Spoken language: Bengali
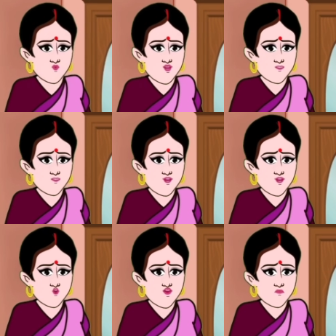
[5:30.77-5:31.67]
হে
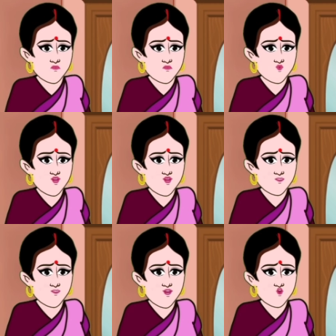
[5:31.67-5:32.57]
ভগবান
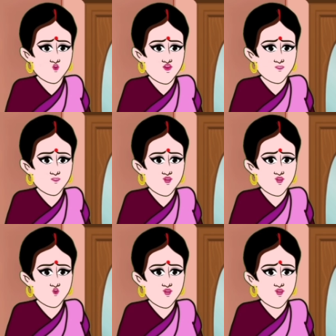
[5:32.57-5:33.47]
সমস্ত দুঃখ কি
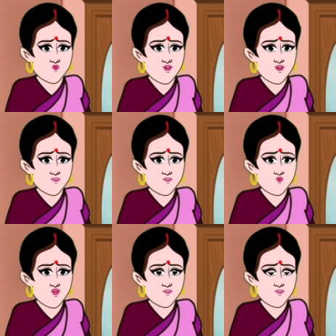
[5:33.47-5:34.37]
আমাদের
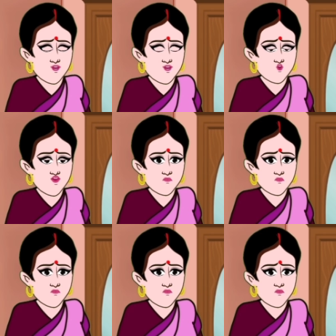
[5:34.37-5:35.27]
কপালেই লেখা আছে
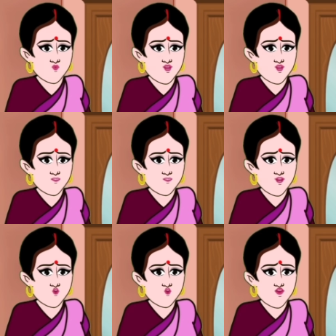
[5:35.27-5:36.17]

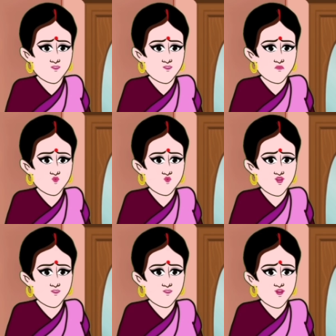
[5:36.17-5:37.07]
ভগবান আমাদের
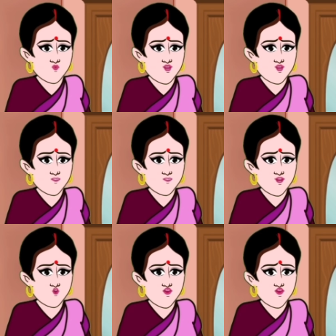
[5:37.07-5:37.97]
রক্ষা করো না হলে
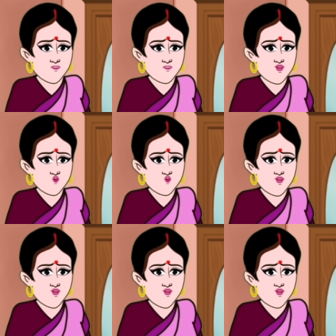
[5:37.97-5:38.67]
আমাদের মেরে